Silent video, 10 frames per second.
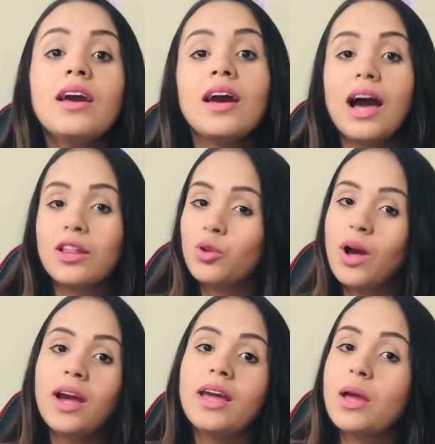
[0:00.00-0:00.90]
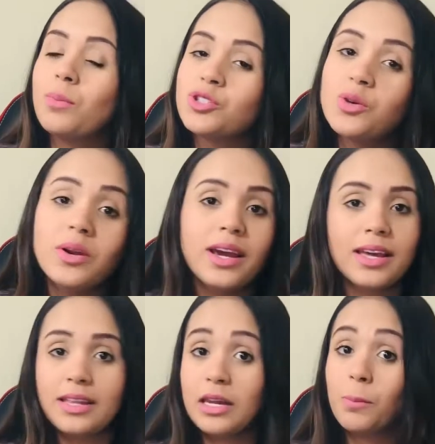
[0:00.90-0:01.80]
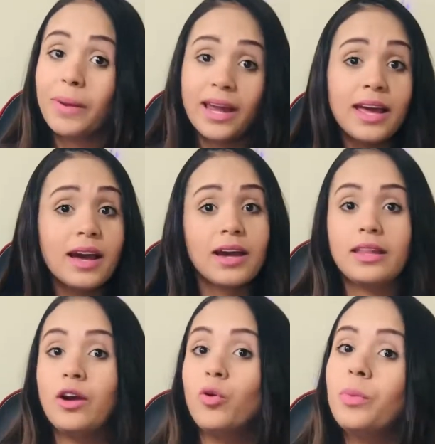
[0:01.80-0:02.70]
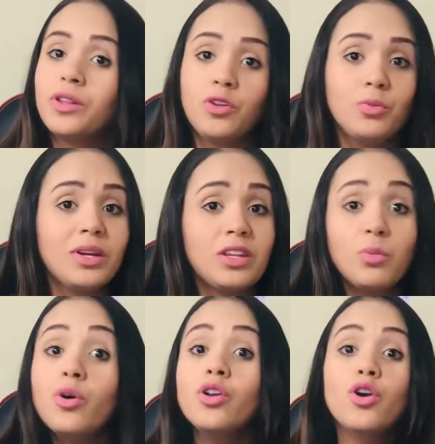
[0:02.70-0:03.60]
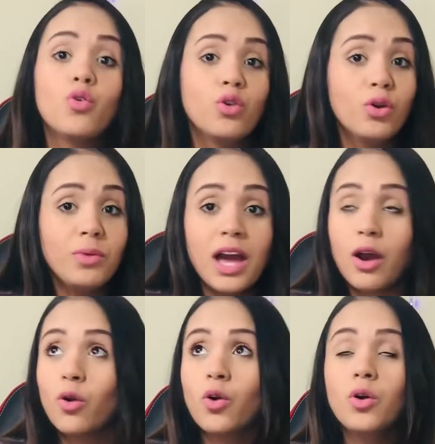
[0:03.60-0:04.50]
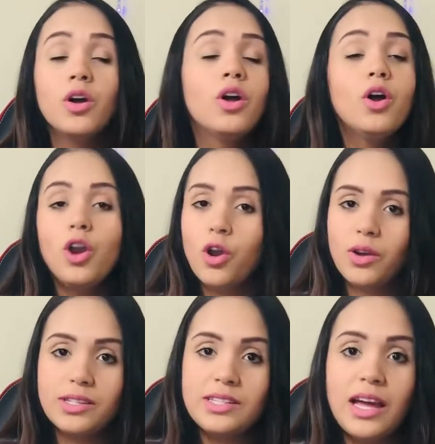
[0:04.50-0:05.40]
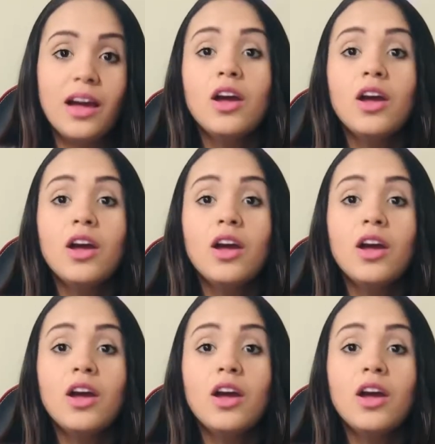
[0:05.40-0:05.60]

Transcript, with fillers: a todas aquellas personas que tienen pareja, que están compartiendo un matrimonio, un noviazgo, lo que sea.